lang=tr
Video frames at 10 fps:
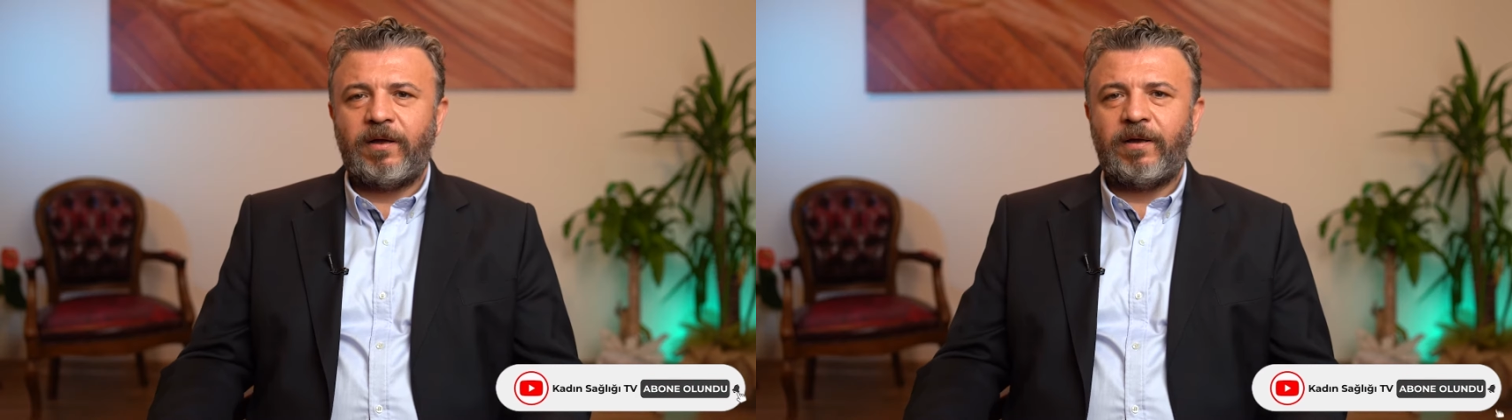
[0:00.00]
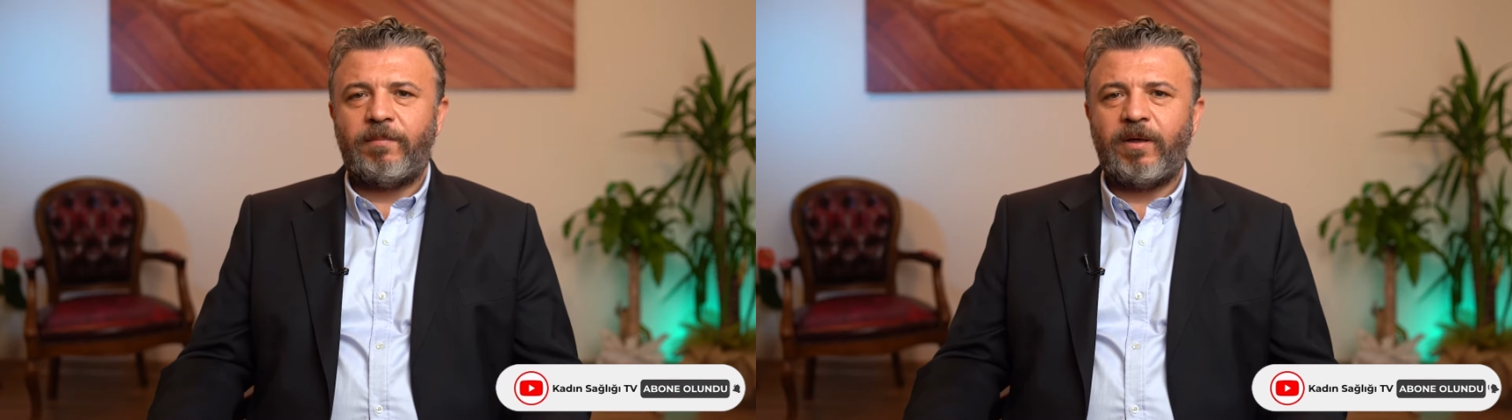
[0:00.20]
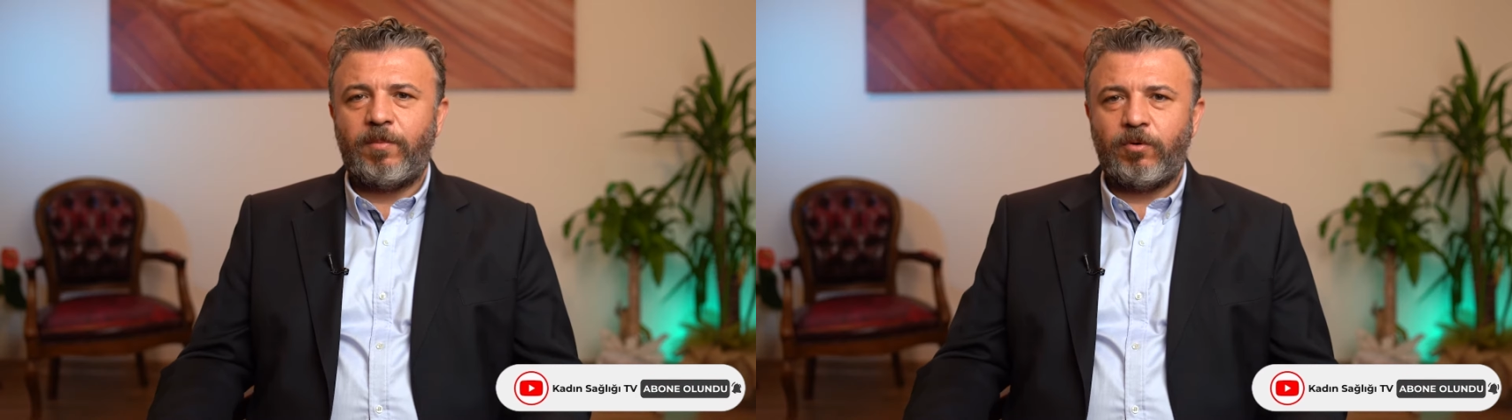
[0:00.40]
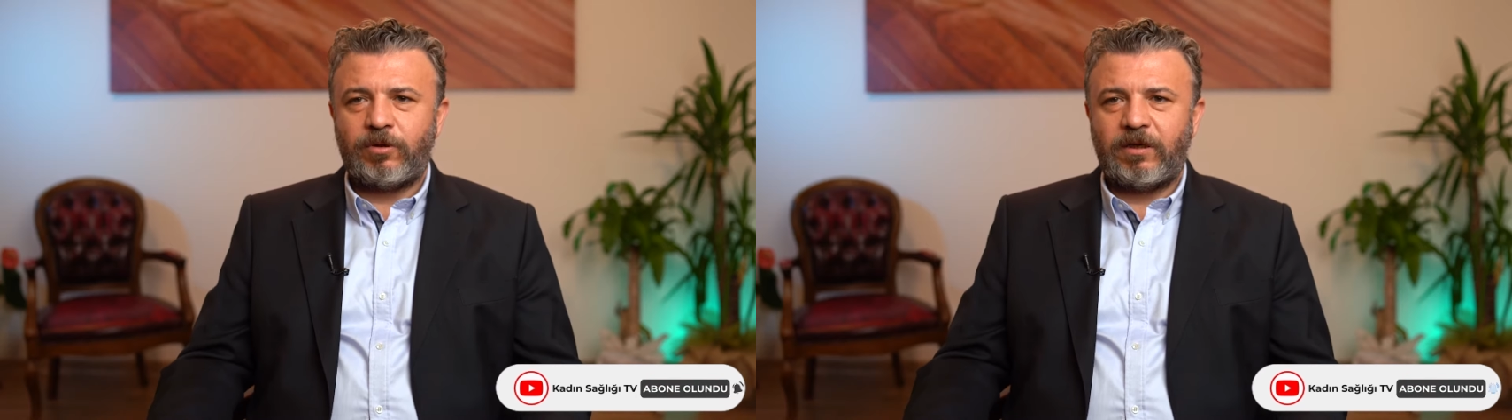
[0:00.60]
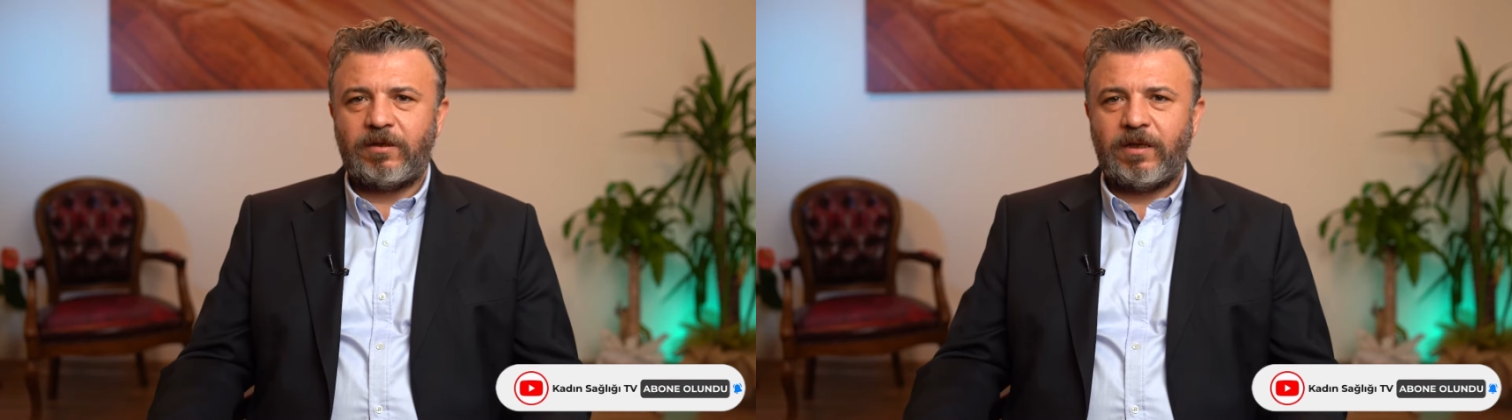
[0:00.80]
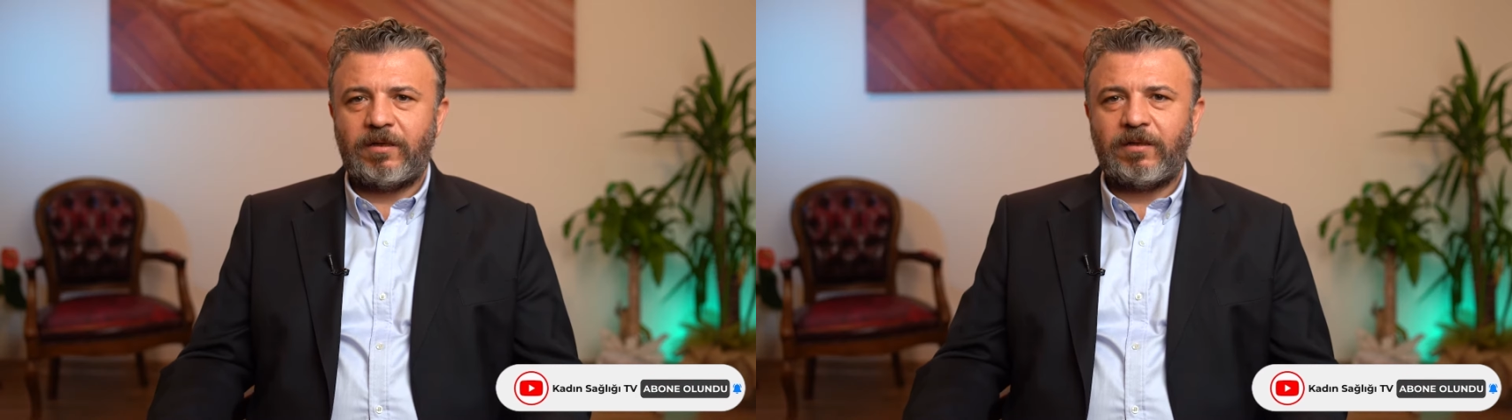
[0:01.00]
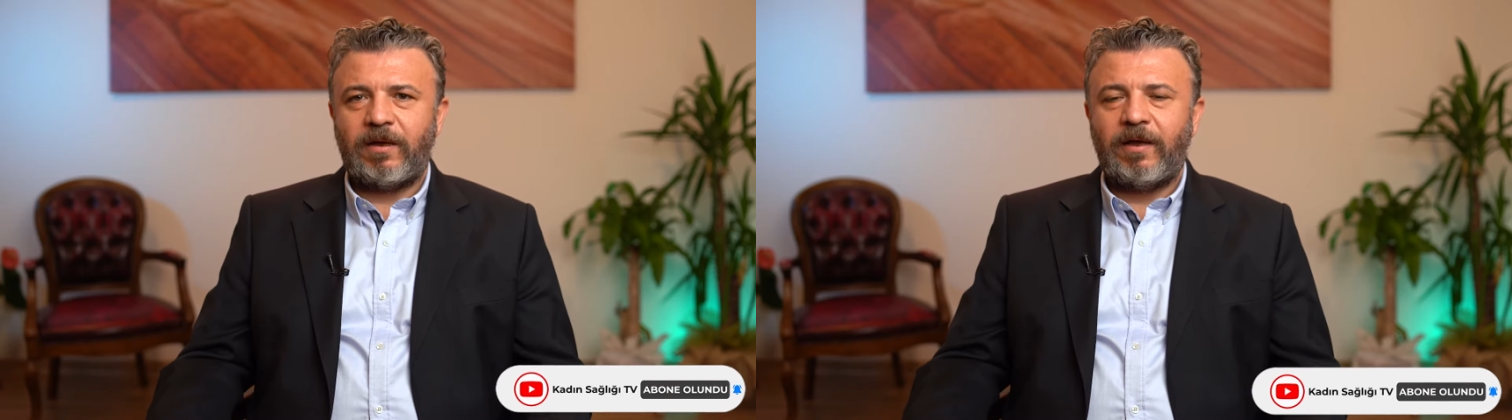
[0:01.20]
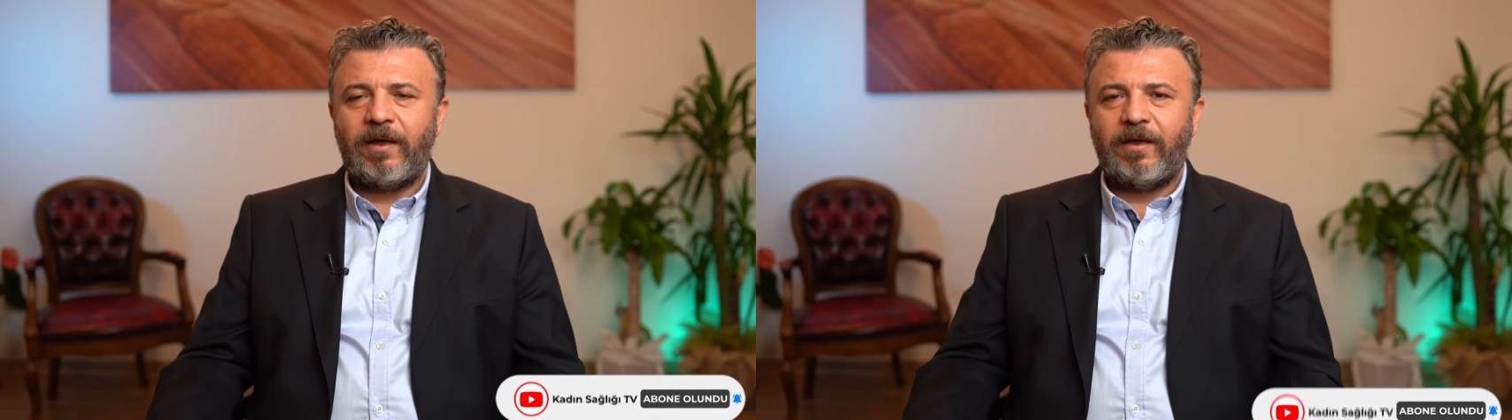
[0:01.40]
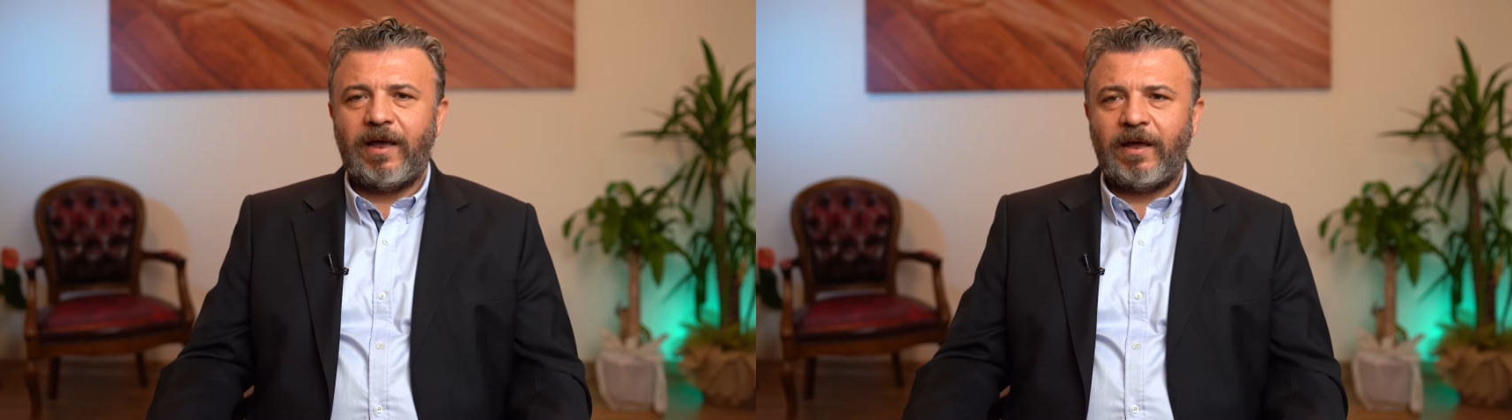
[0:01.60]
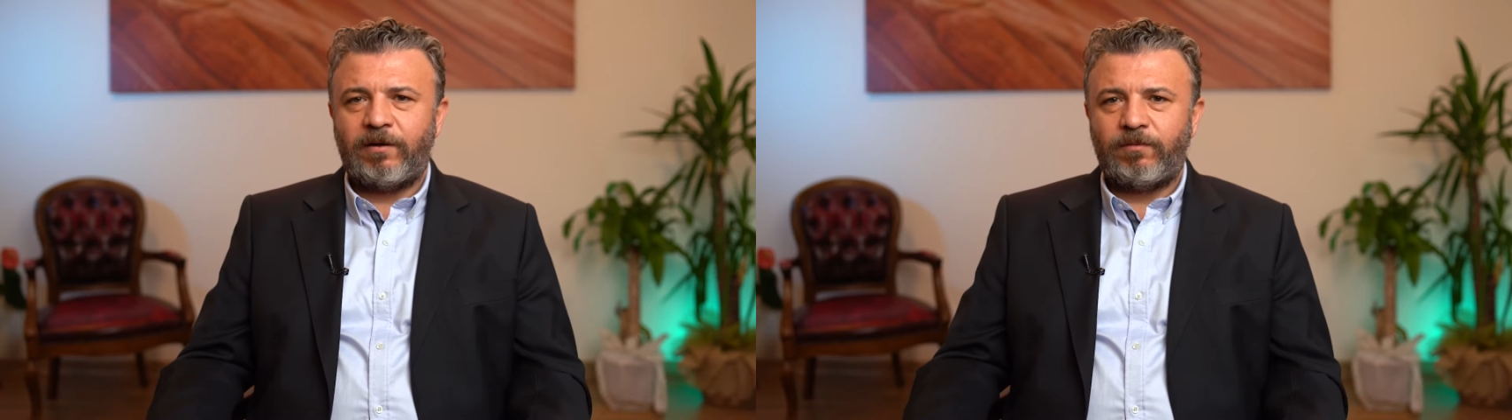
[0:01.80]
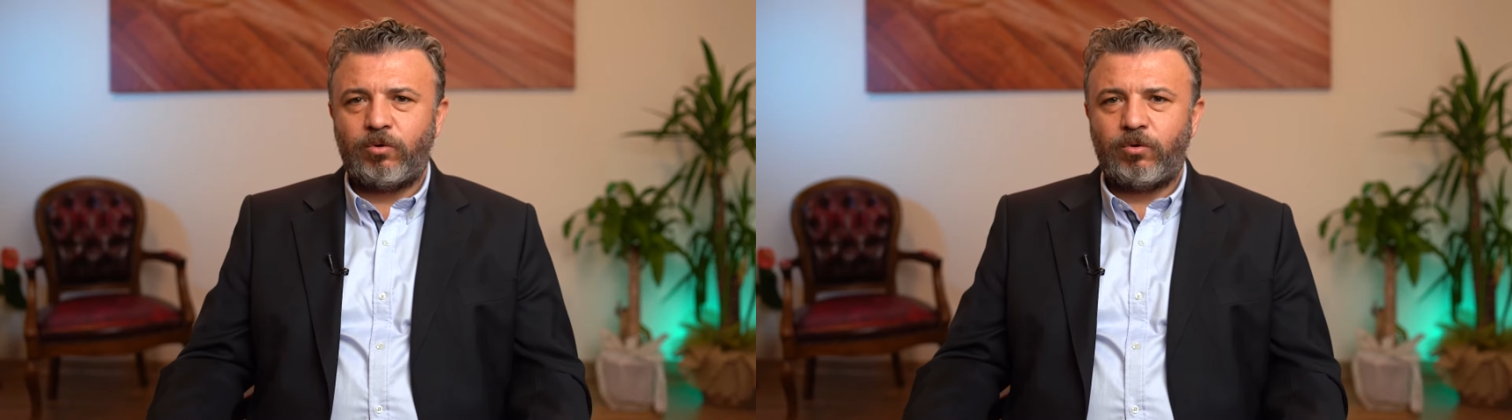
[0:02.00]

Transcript: e, menopoz hastalarında yani